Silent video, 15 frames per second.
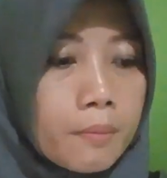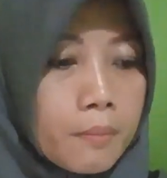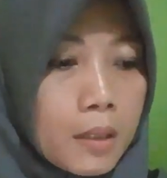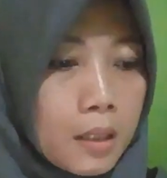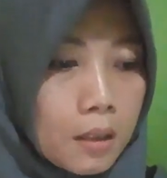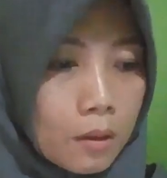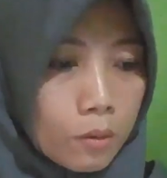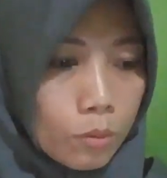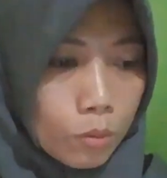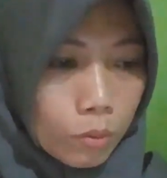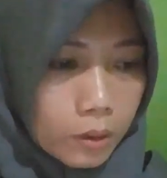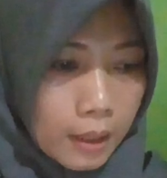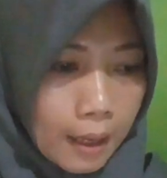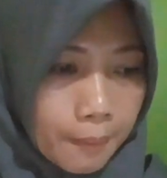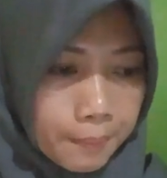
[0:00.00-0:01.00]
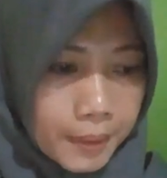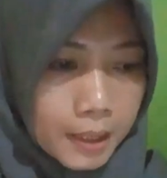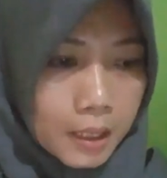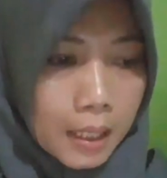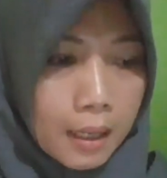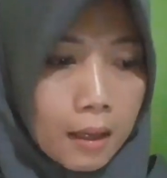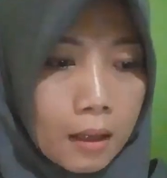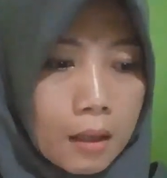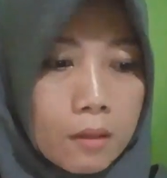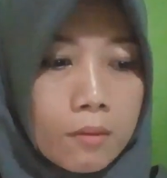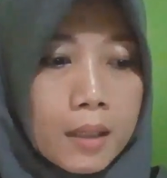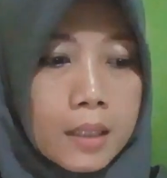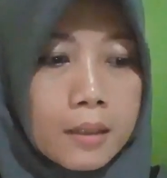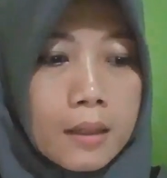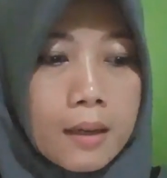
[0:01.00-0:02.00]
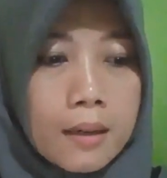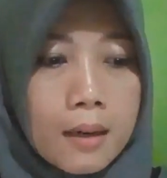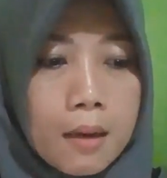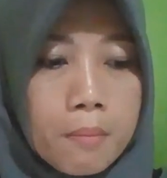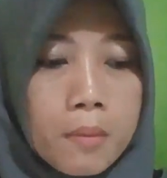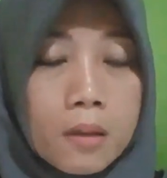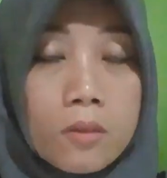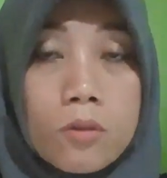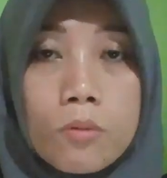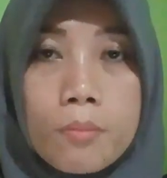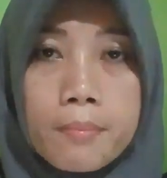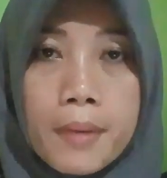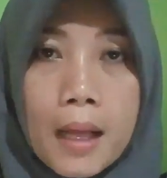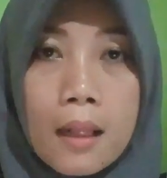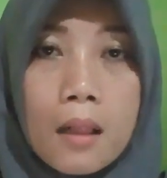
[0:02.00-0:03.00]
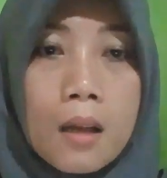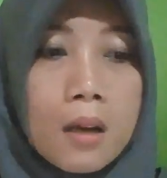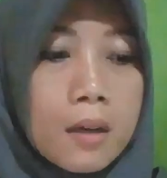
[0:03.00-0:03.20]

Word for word: minggu Tapi saya keluar darah menggumpal